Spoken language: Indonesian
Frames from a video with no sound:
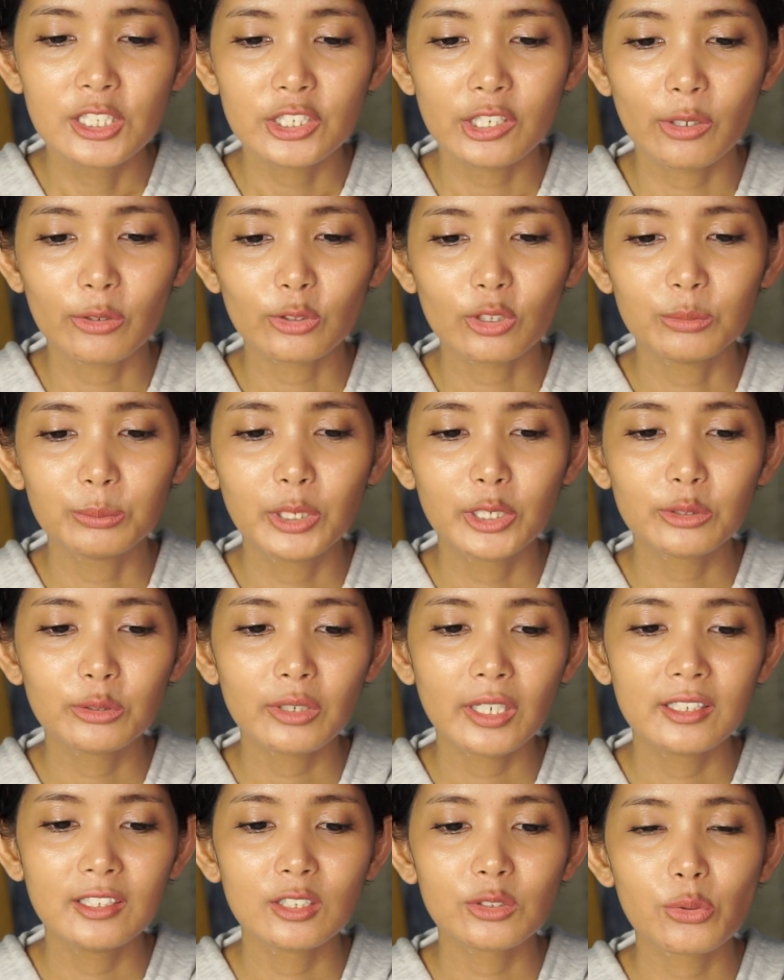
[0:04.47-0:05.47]
Cewek tomboy itu
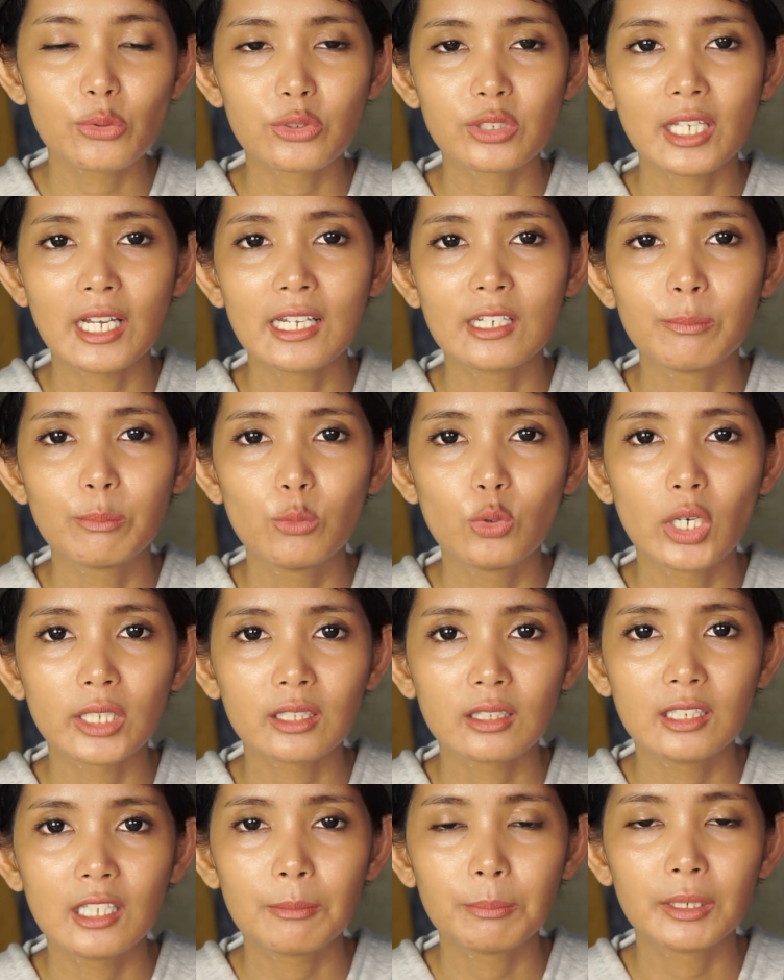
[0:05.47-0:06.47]
kadang susah
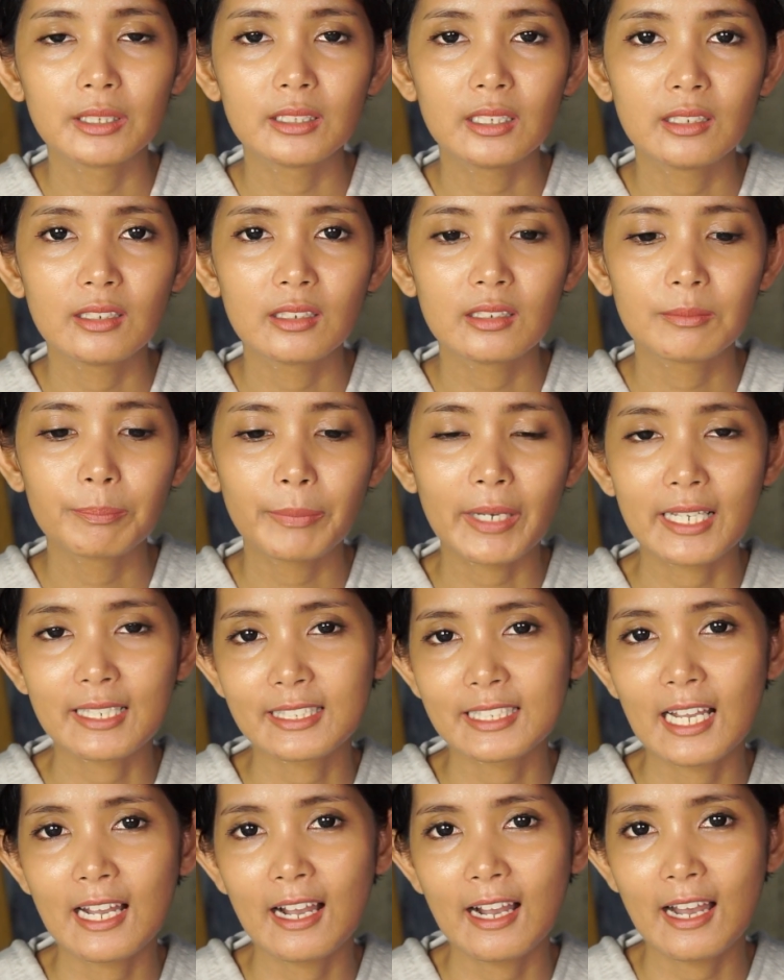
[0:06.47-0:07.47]
buat dapetin
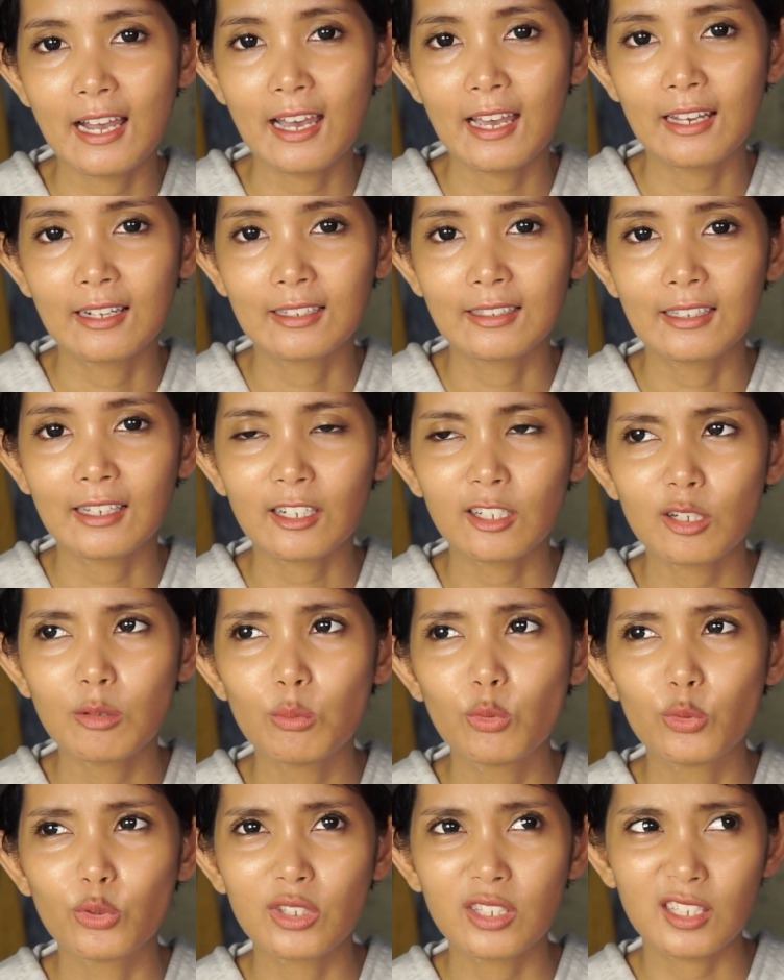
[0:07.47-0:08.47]
pasangan karena
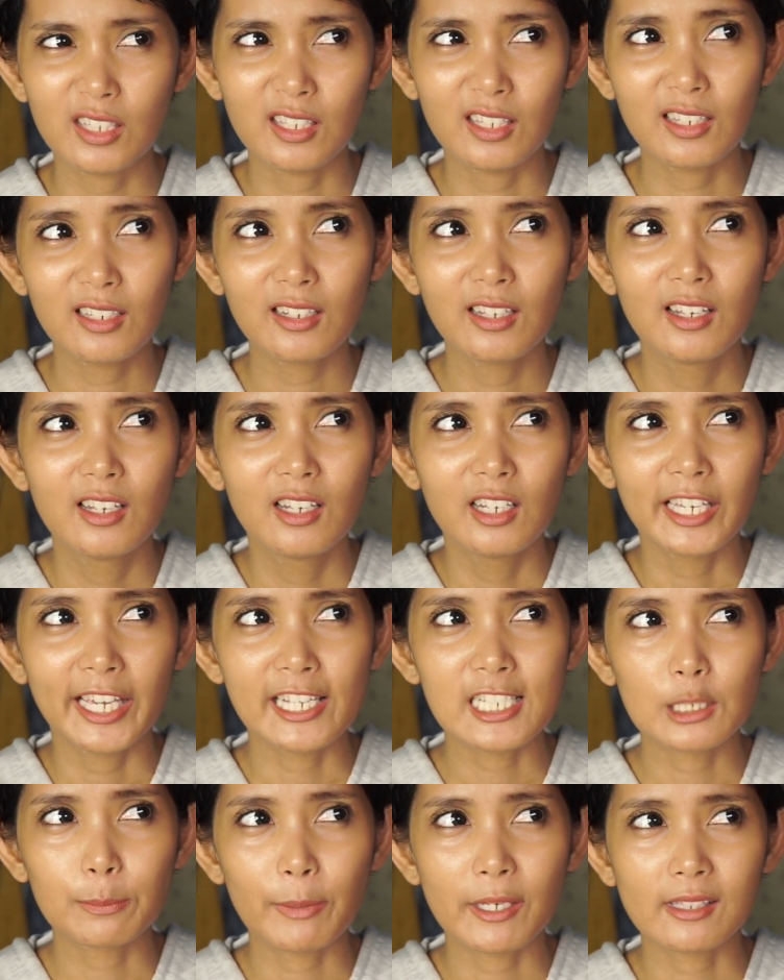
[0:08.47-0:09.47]
mungkin
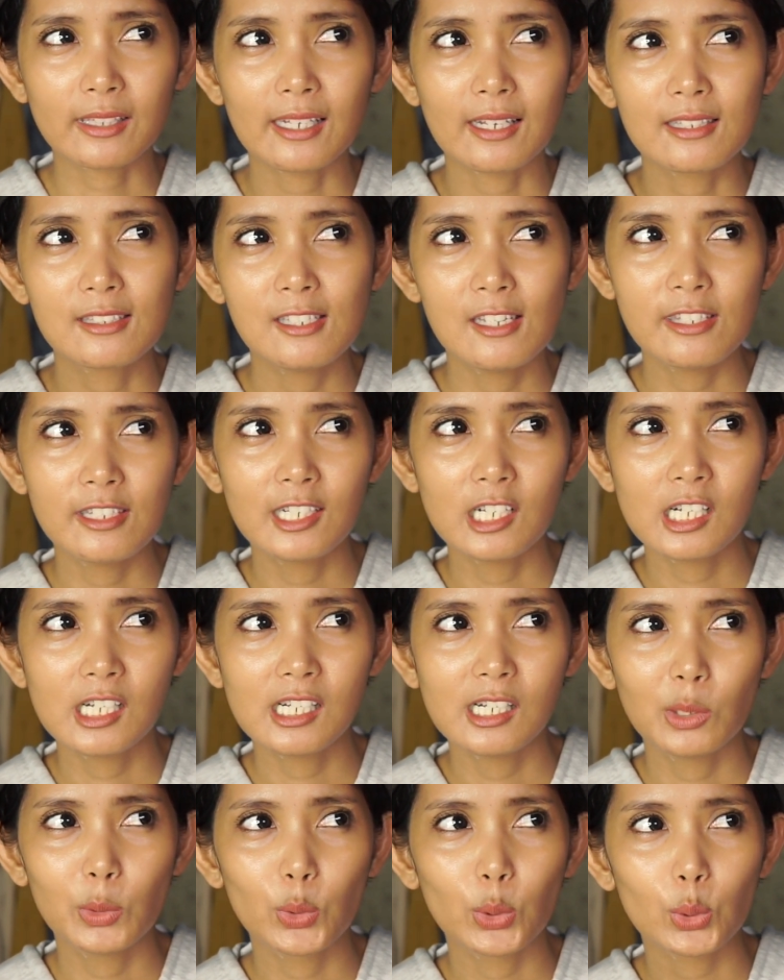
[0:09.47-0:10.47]

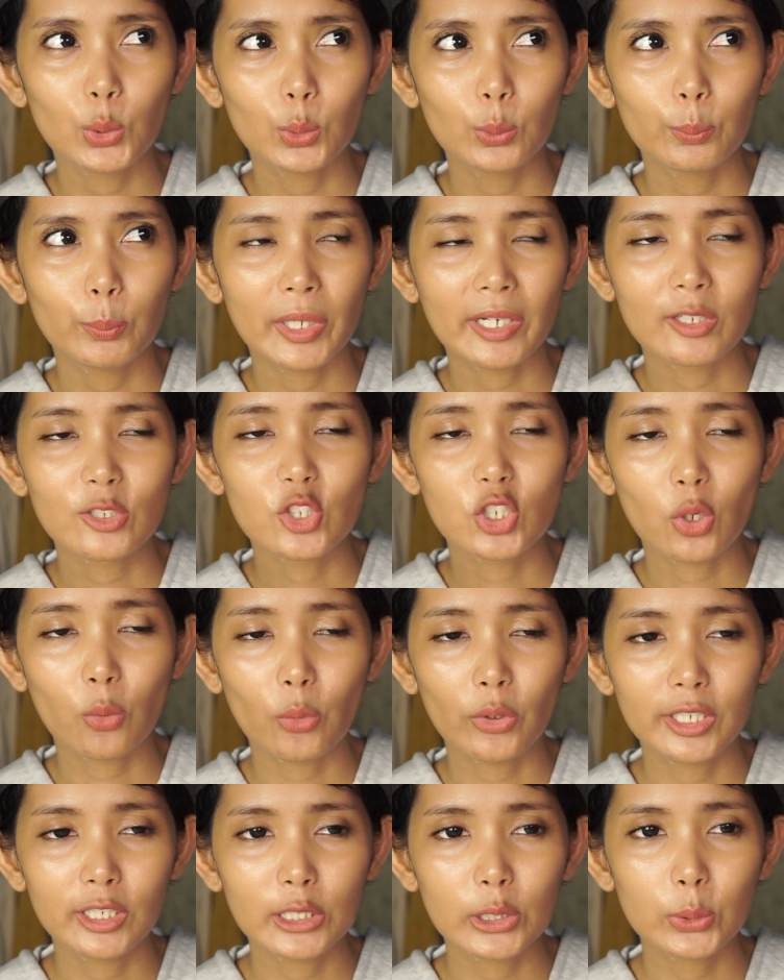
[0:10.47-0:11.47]
ekspektasinya untuk para
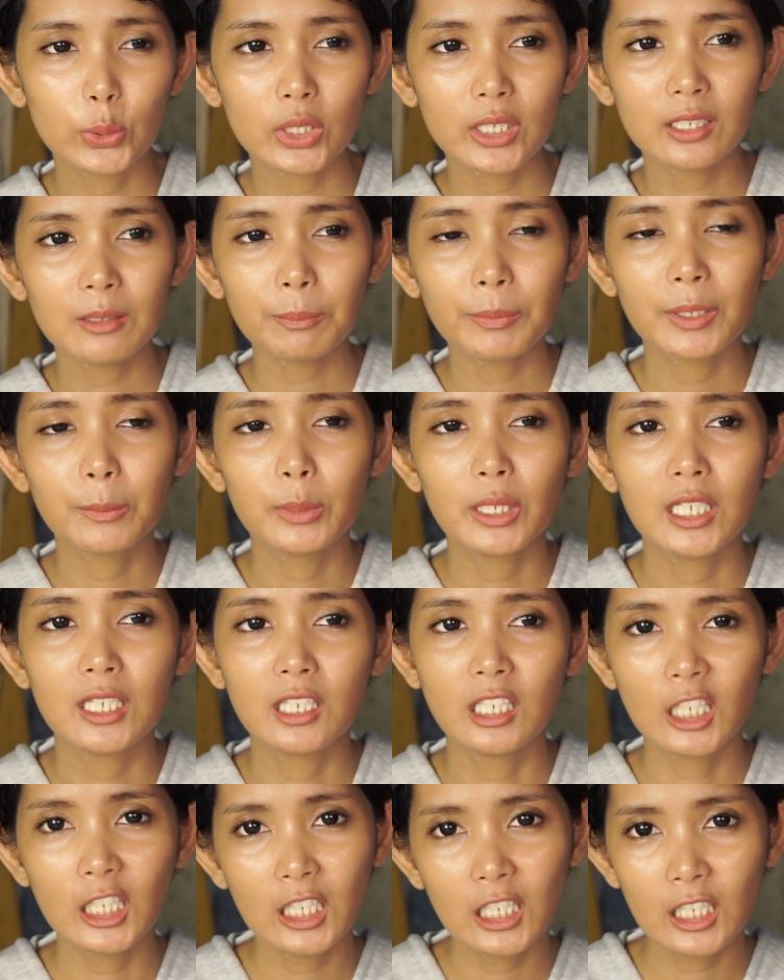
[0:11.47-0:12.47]
cowok itu kan
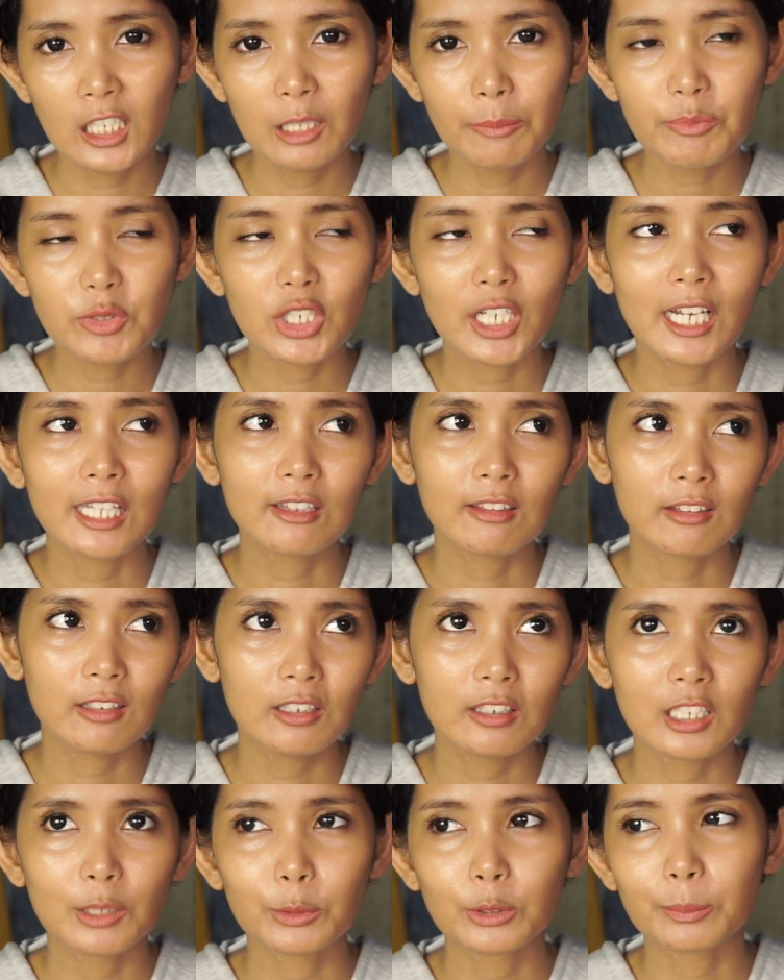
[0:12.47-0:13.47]
feminim,
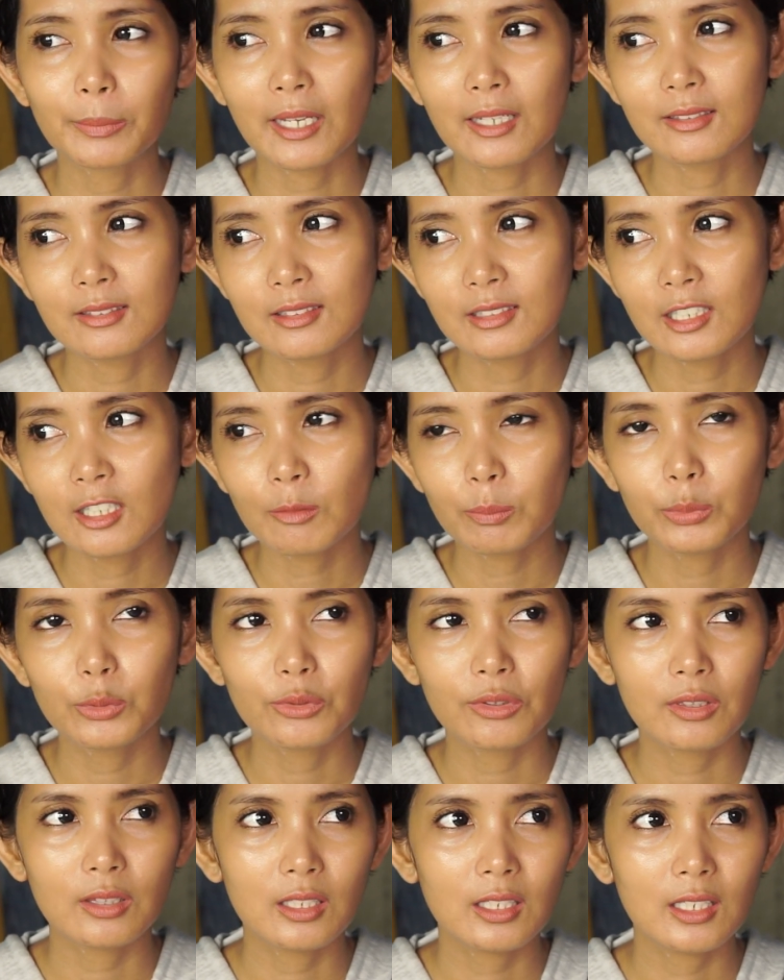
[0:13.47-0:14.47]
cantik, rambut panjang,
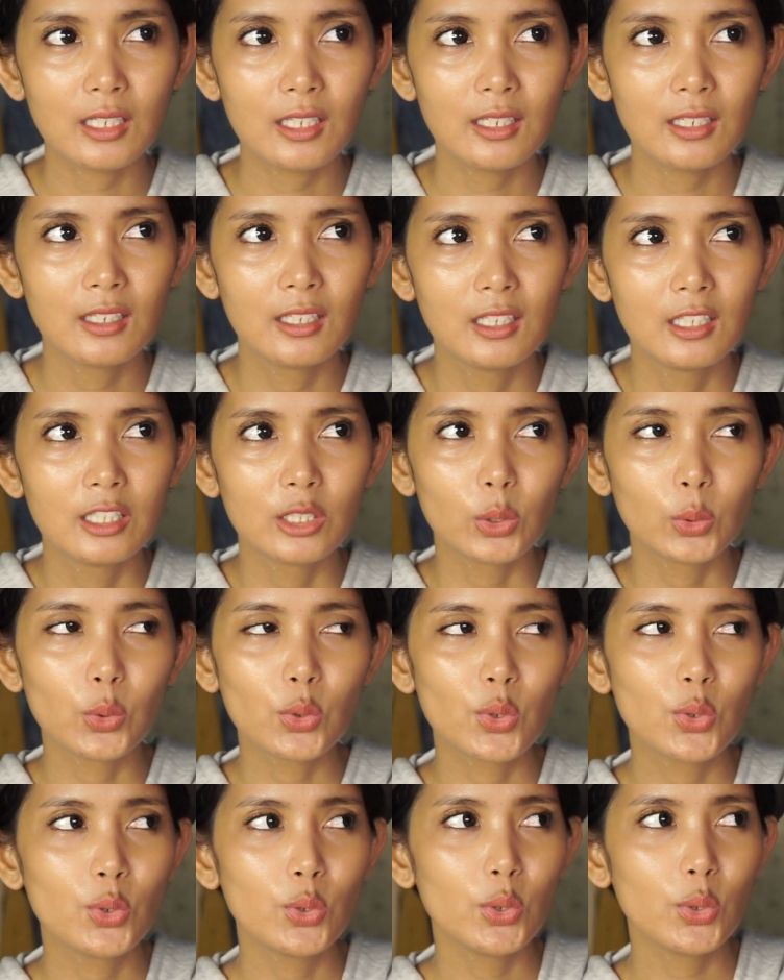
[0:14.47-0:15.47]
putih,
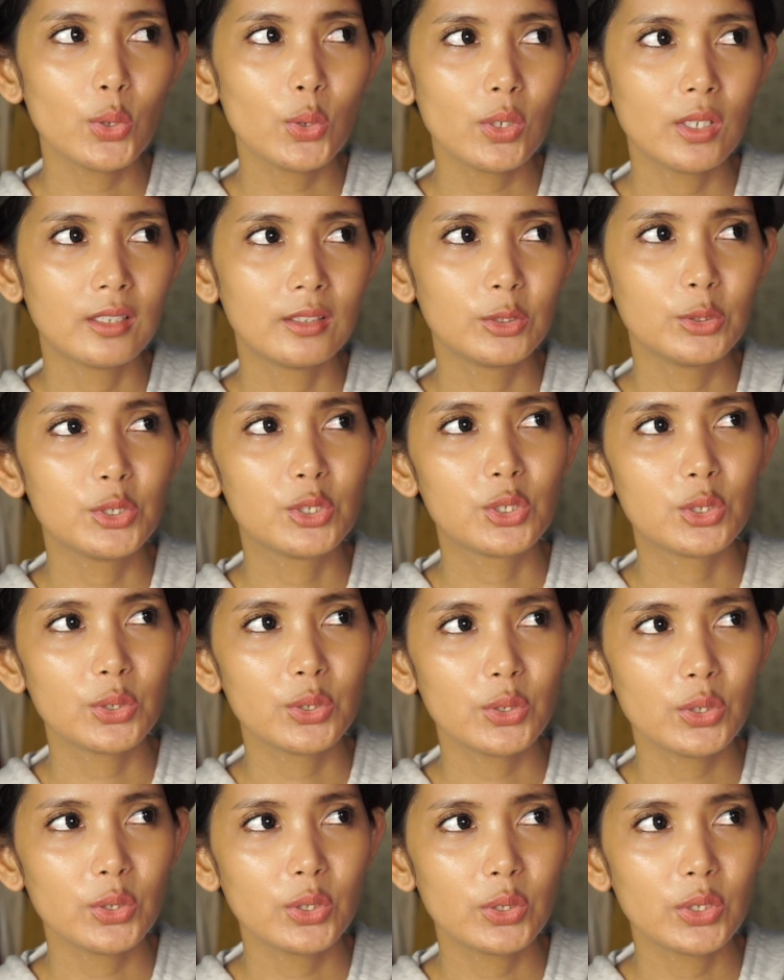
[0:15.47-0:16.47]
lugu, lucu,